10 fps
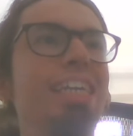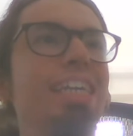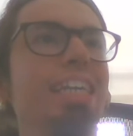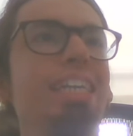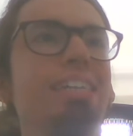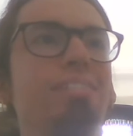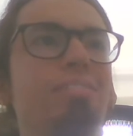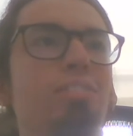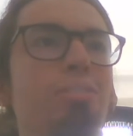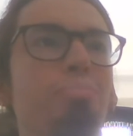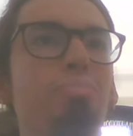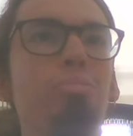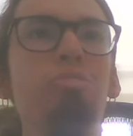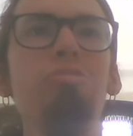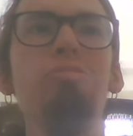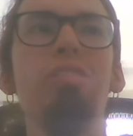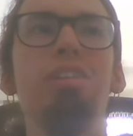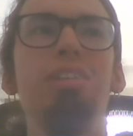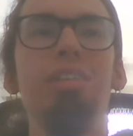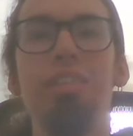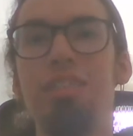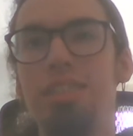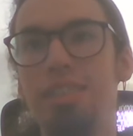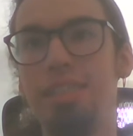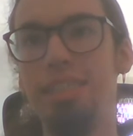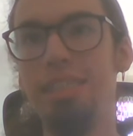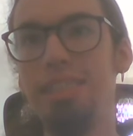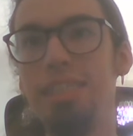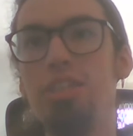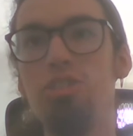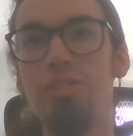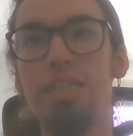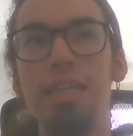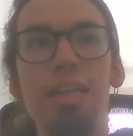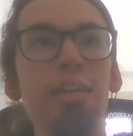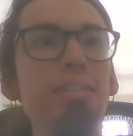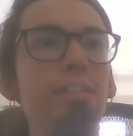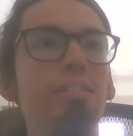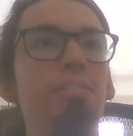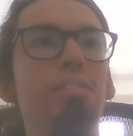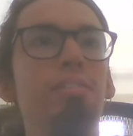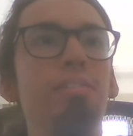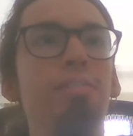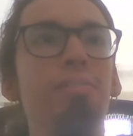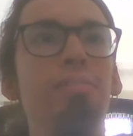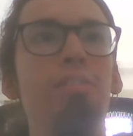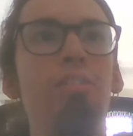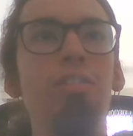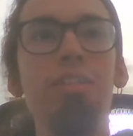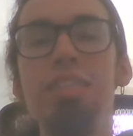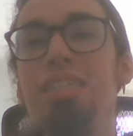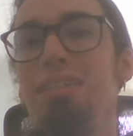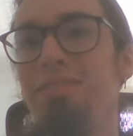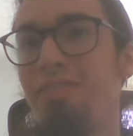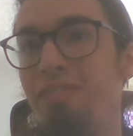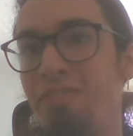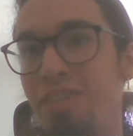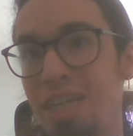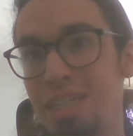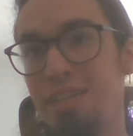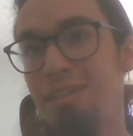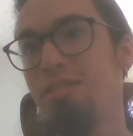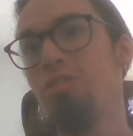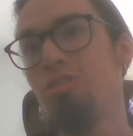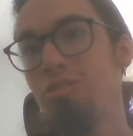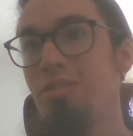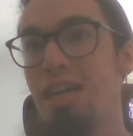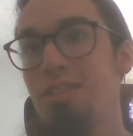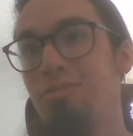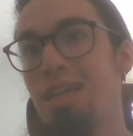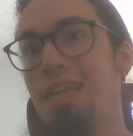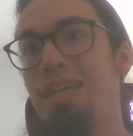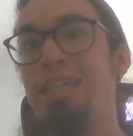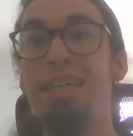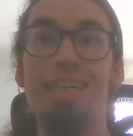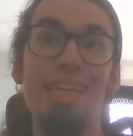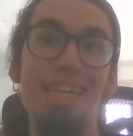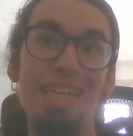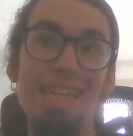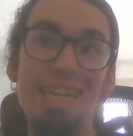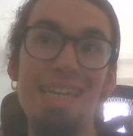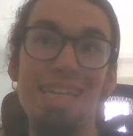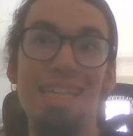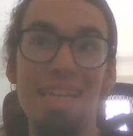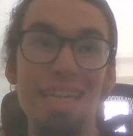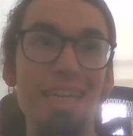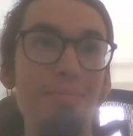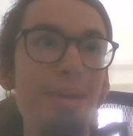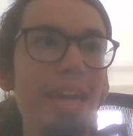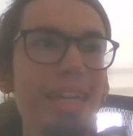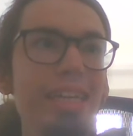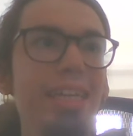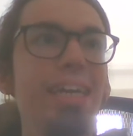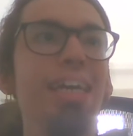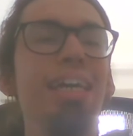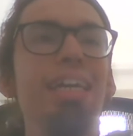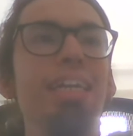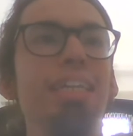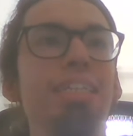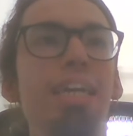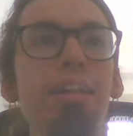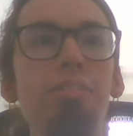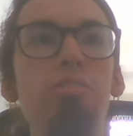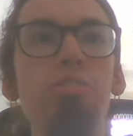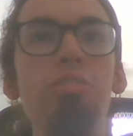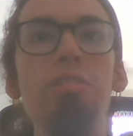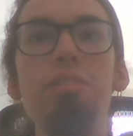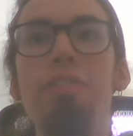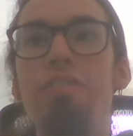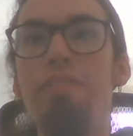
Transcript: Et pour cette journée-là, lundi 20h sur Radio-Canada et Télé-Québec, il y a le,